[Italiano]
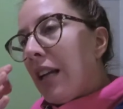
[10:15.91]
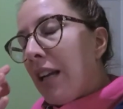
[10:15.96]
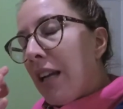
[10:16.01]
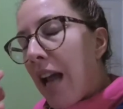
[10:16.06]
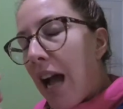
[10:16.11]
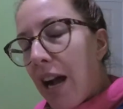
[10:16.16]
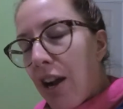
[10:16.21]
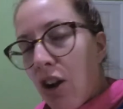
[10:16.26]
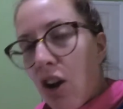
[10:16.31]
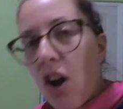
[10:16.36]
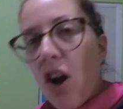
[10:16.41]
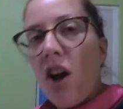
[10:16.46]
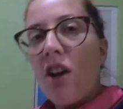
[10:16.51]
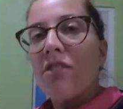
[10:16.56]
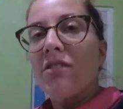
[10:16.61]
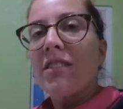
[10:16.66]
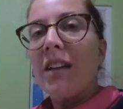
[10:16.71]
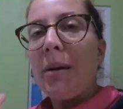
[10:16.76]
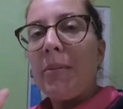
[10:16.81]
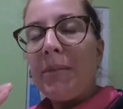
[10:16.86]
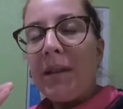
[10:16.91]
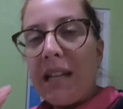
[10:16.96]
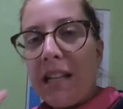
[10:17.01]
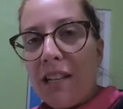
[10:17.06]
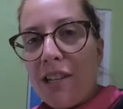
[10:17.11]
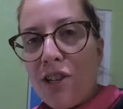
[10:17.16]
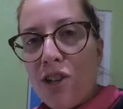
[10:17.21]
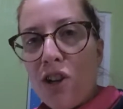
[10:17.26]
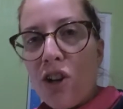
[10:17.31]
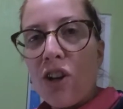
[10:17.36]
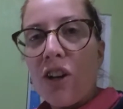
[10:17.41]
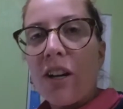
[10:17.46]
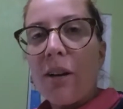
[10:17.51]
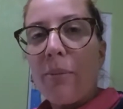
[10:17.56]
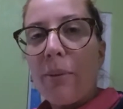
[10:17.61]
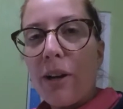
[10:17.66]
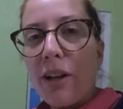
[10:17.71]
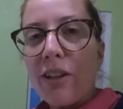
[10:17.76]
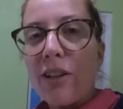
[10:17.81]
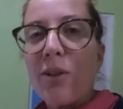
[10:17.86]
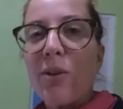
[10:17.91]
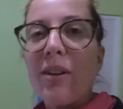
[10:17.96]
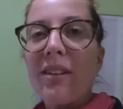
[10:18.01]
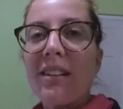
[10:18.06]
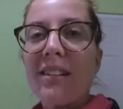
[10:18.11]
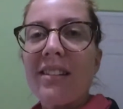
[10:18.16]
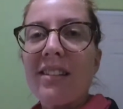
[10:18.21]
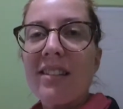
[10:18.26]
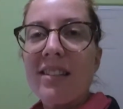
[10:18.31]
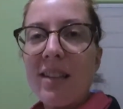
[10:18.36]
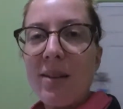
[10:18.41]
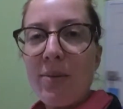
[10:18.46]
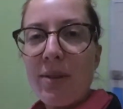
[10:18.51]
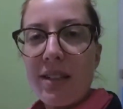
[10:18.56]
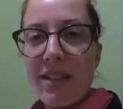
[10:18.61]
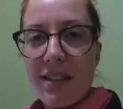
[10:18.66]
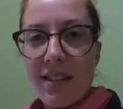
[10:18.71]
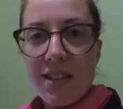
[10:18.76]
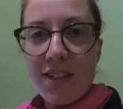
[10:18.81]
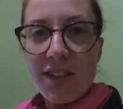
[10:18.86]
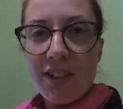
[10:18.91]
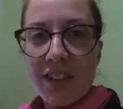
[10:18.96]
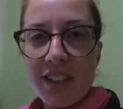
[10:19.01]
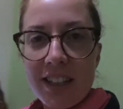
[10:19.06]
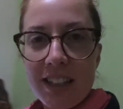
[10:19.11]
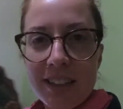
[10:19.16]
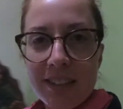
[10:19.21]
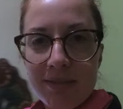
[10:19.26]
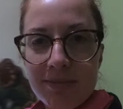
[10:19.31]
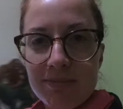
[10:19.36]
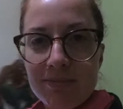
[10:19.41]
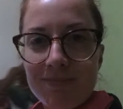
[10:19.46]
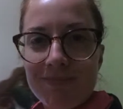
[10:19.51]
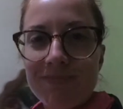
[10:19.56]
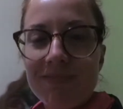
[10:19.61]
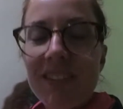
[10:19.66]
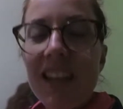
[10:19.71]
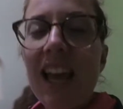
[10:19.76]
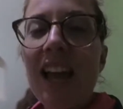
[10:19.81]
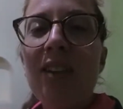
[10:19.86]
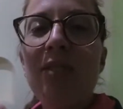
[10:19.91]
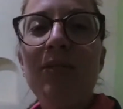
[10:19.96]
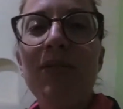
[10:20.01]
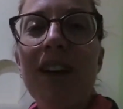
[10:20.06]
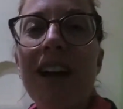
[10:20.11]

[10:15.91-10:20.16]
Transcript: La cosa migliore però di questa sistemazione è il